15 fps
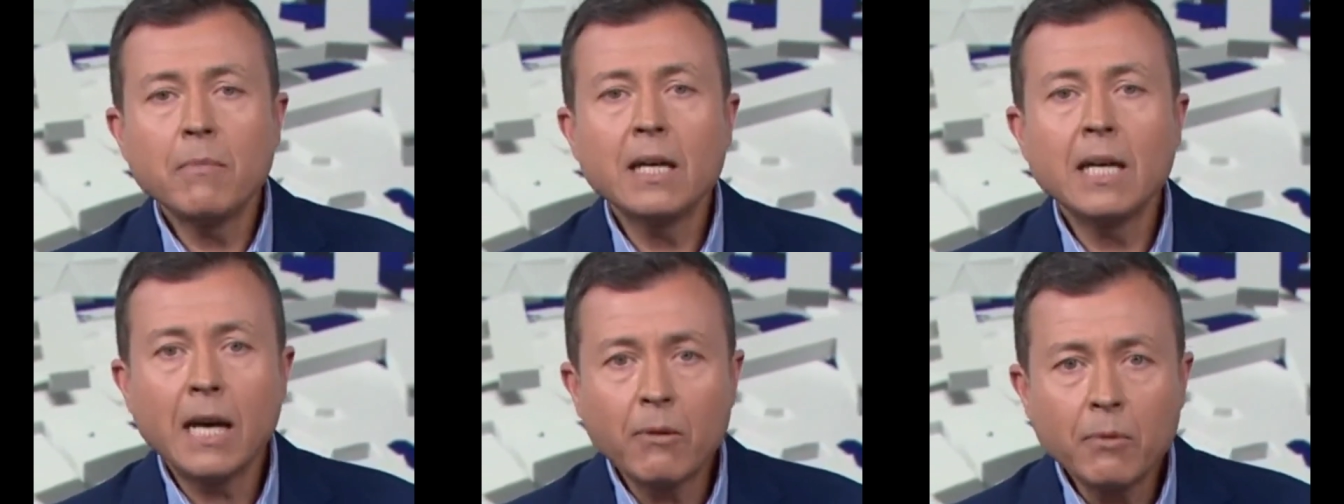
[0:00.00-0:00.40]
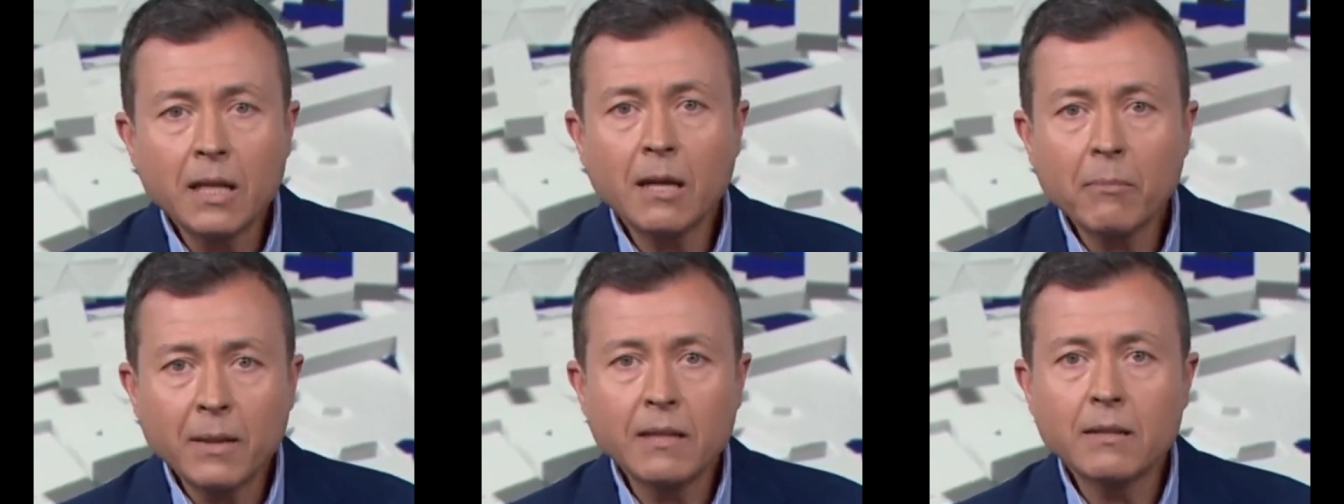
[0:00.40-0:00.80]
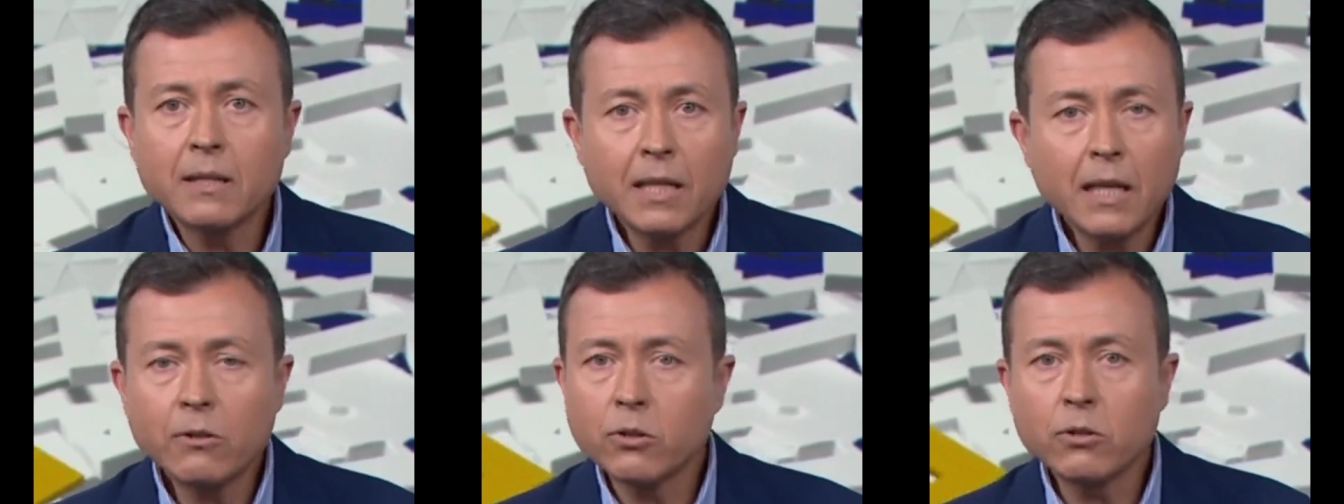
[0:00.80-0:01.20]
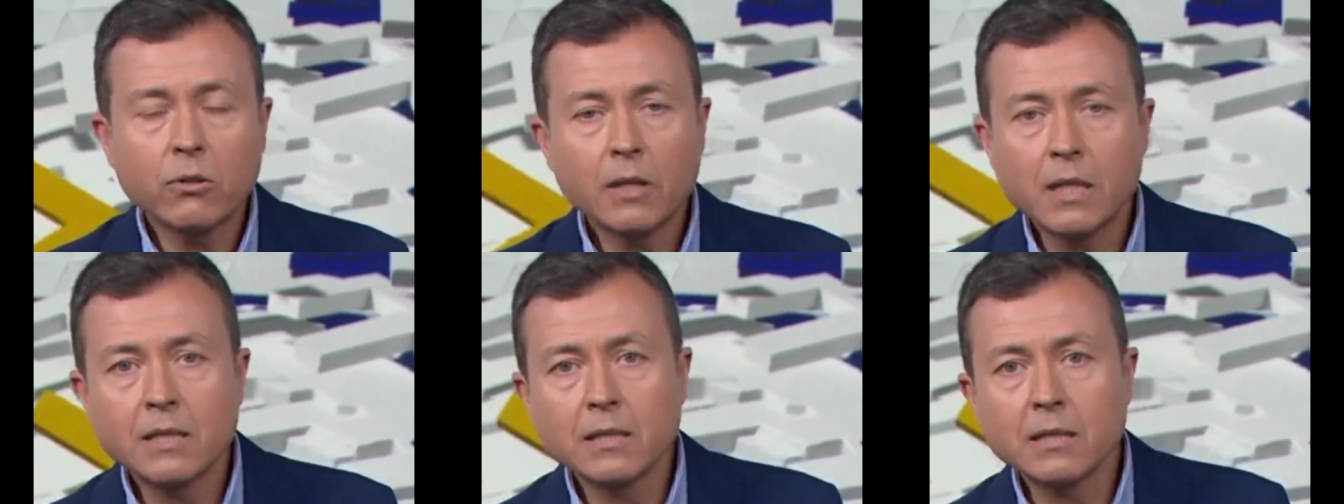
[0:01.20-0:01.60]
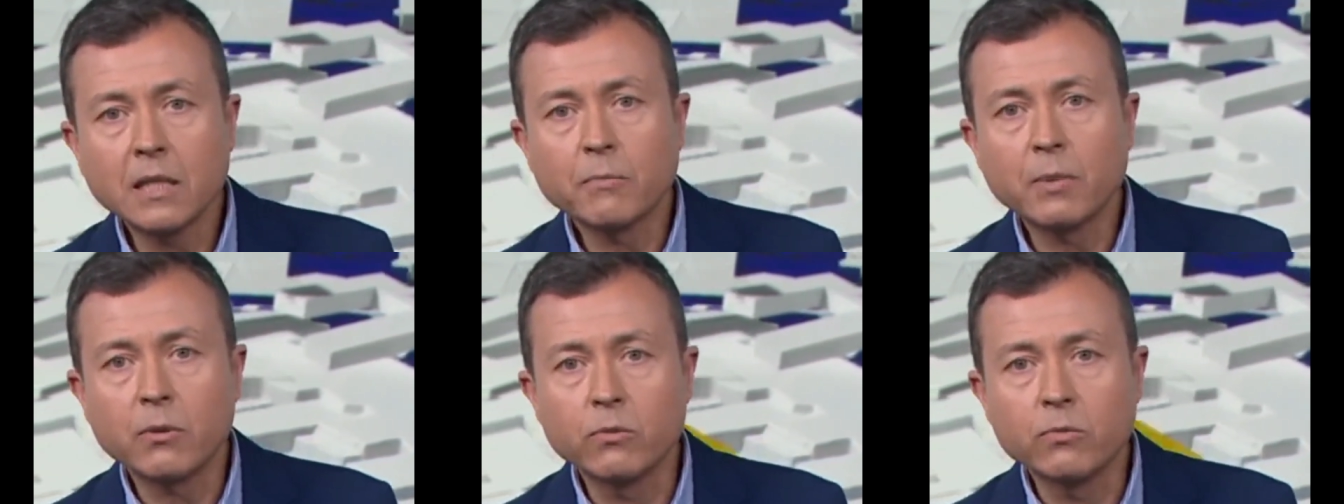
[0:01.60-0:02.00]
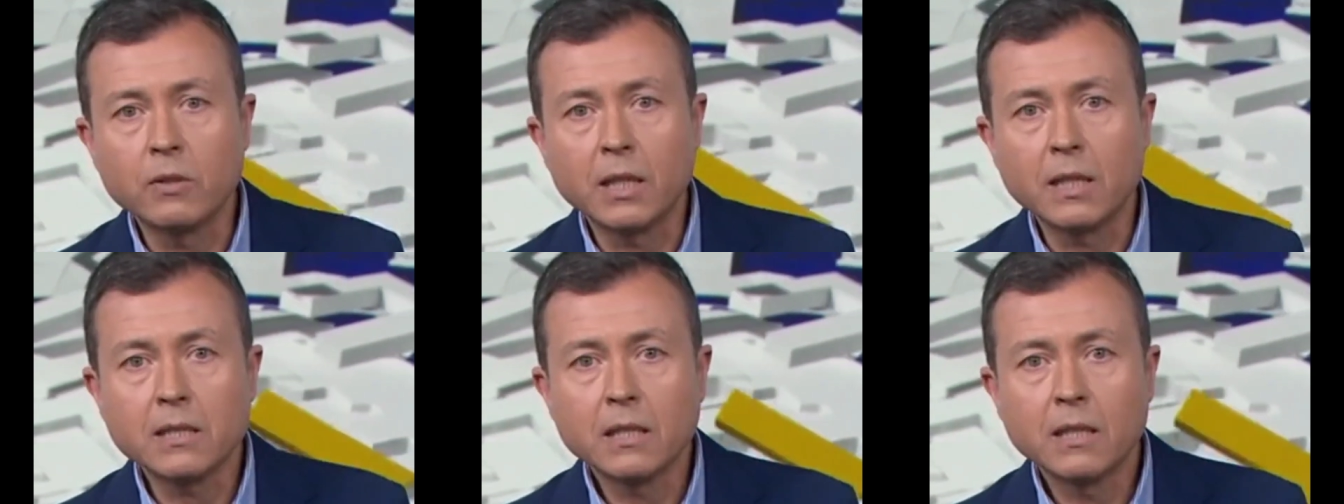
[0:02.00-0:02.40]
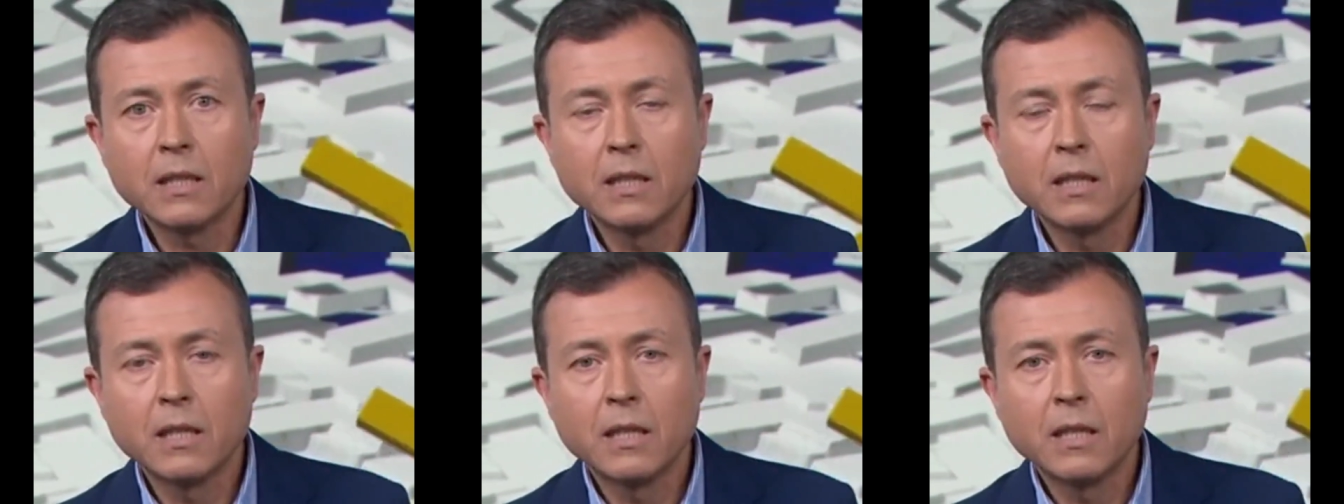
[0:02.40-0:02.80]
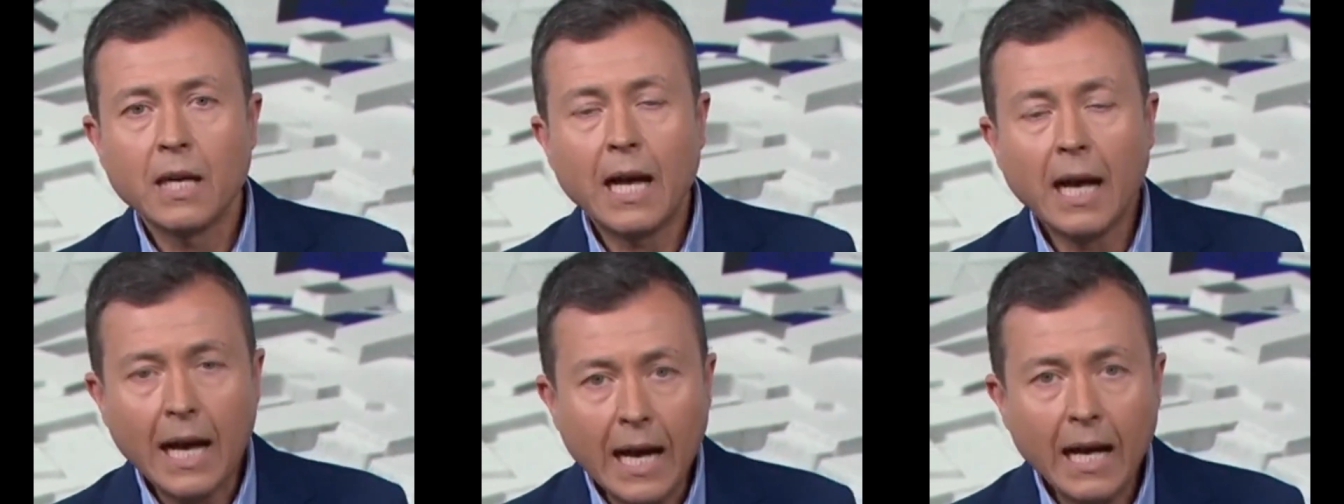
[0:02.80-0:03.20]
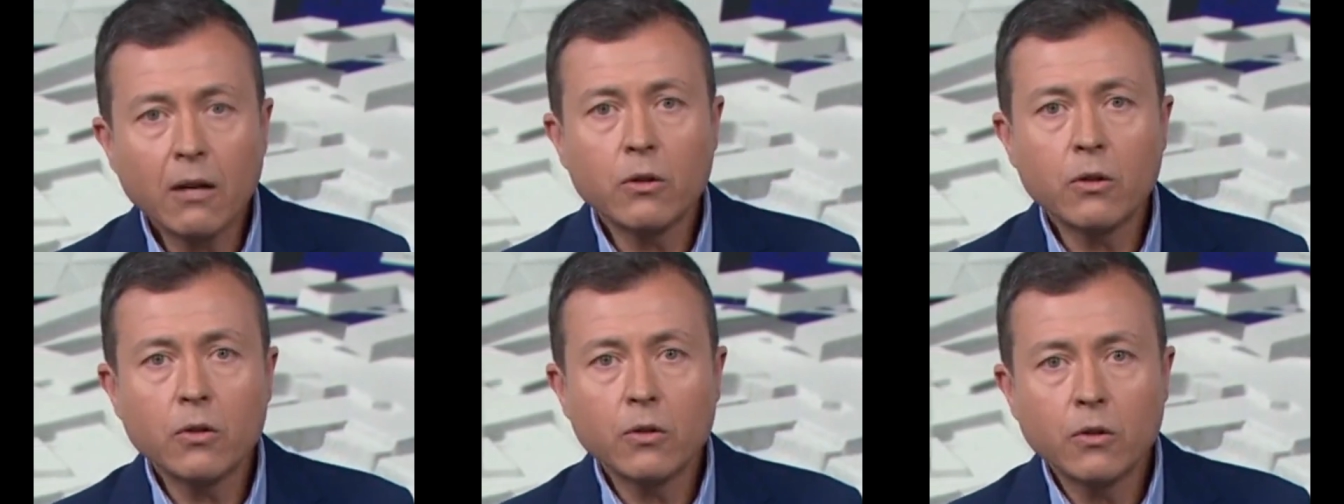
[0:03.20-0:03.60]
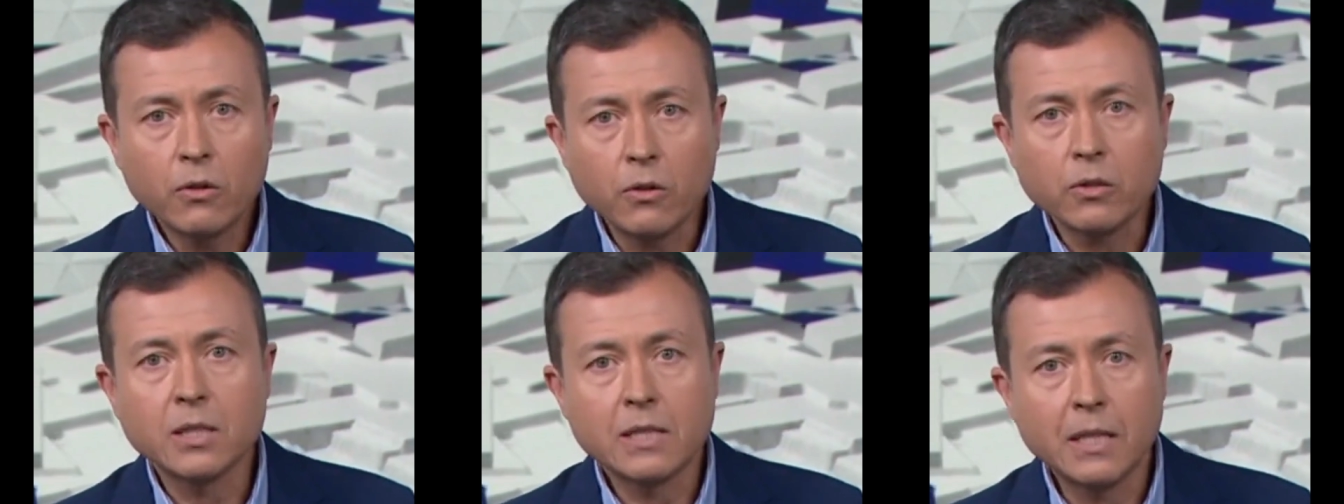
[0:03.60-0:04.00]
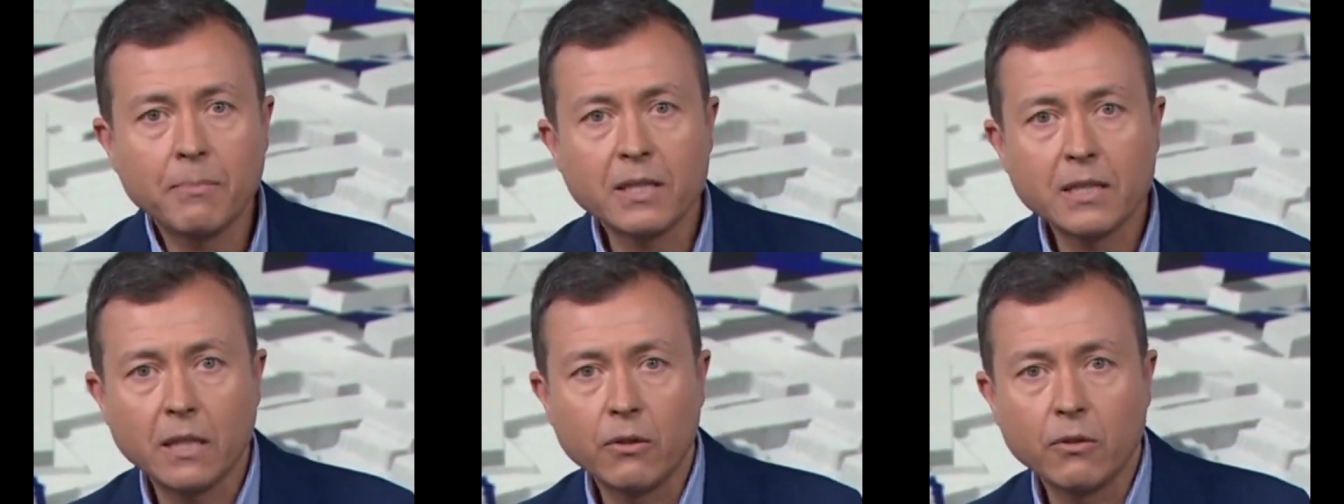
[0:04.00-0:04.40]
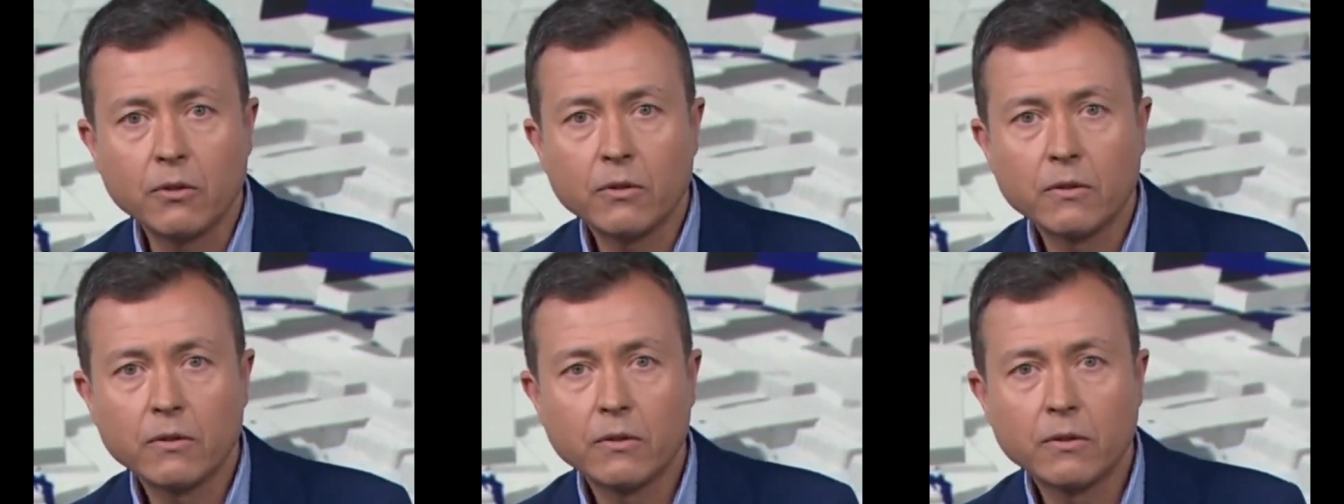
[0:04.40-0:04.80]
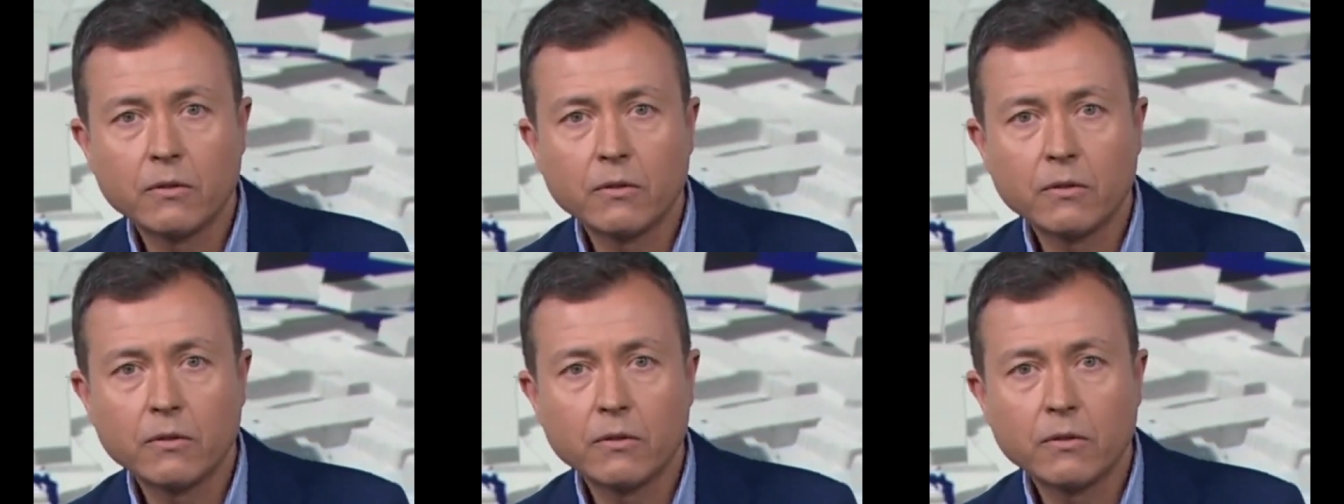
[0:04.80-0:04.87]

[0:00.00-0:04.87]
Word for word: me habría planteado todas estas preguntas. Algo nos está pasando.